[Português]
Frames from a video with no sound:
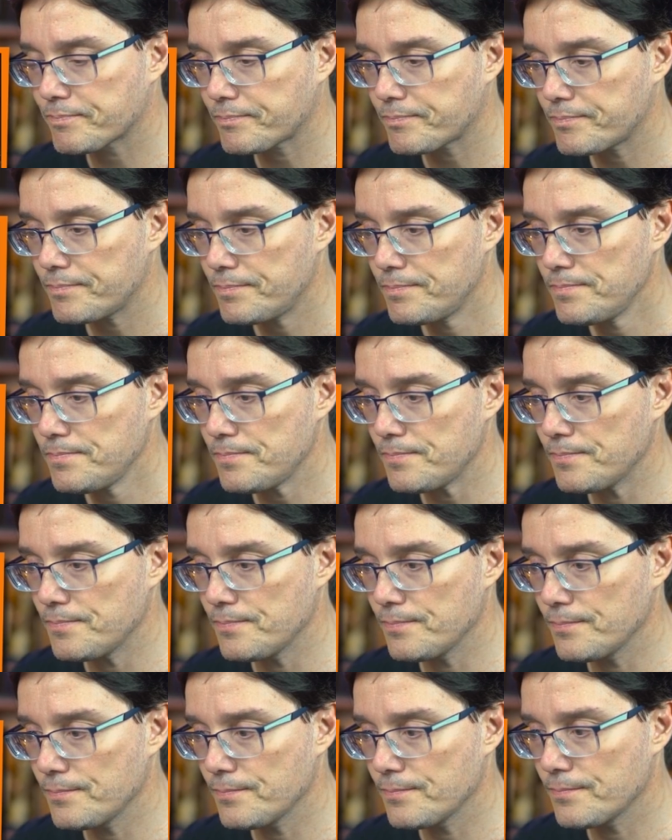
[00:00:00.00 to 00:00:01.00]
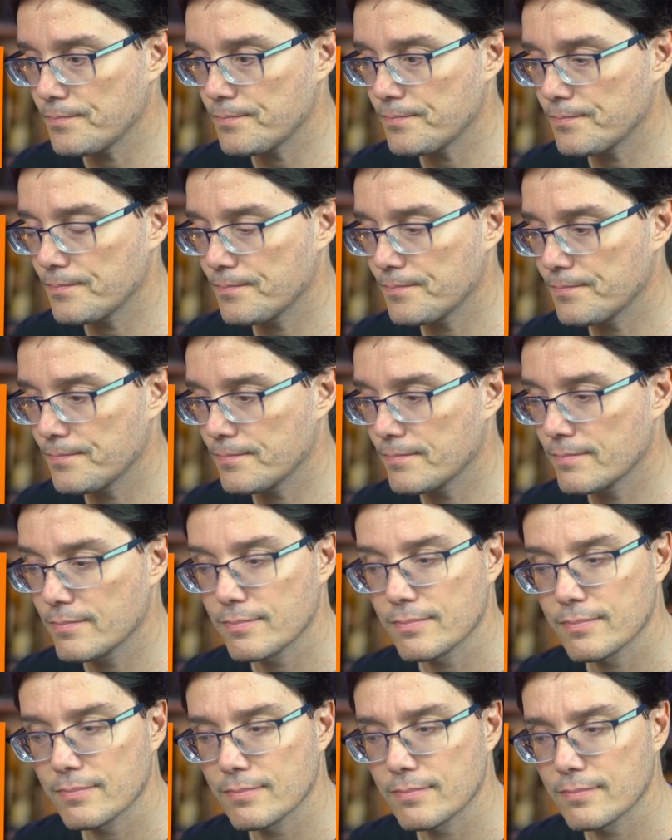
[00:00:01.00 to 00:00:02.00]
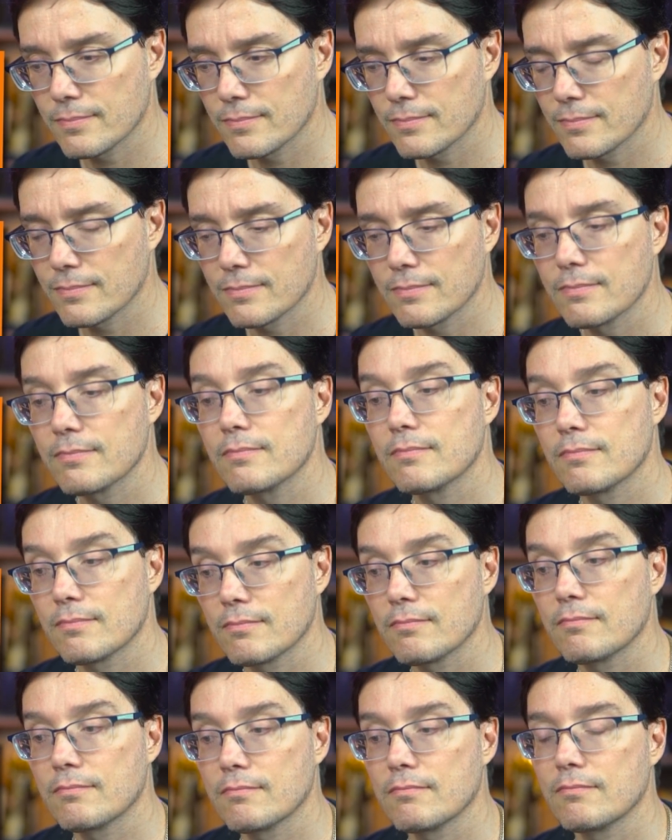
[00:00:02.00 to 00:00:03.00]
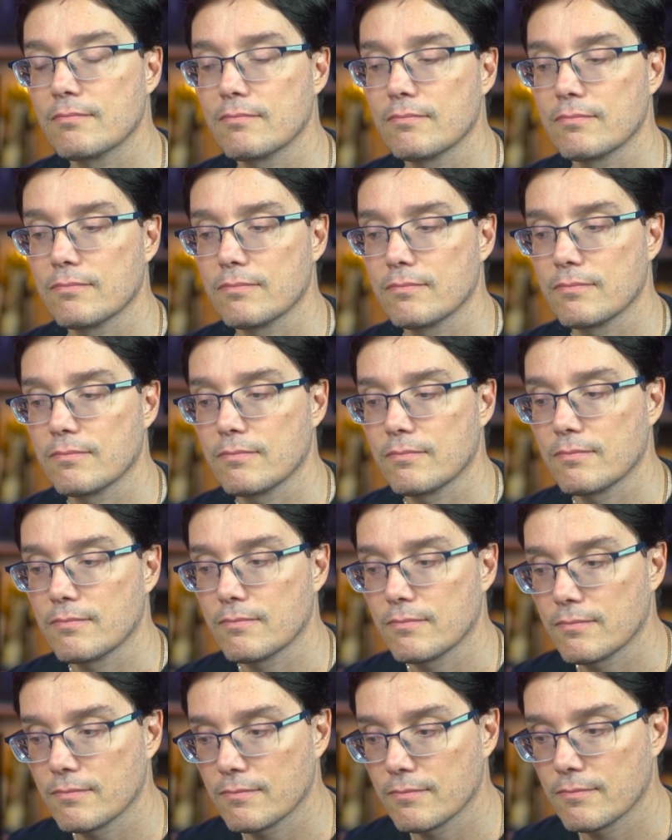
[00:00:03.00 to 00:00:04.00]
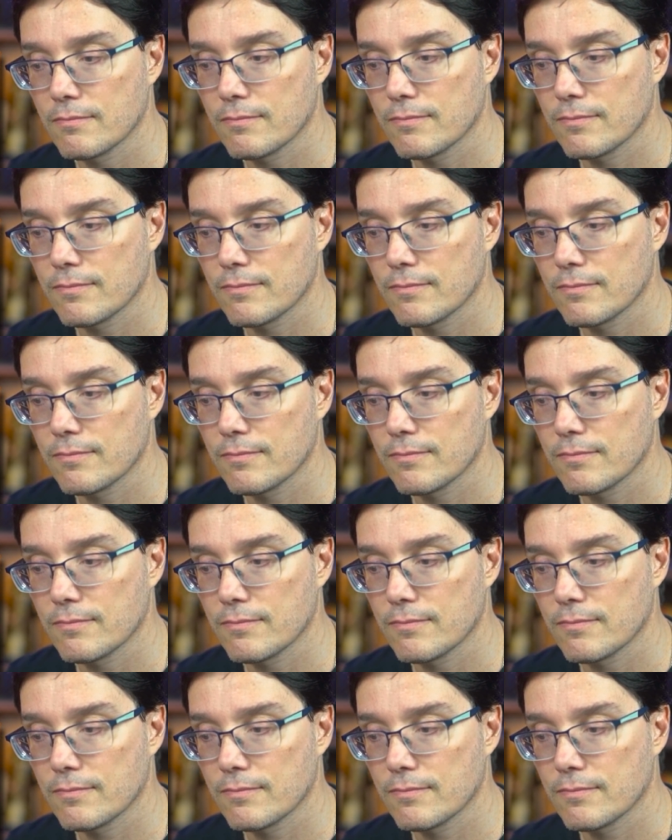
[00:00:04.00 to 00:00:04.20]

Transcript: É, o que. O, o bagulho é o seguinte, irmão. É.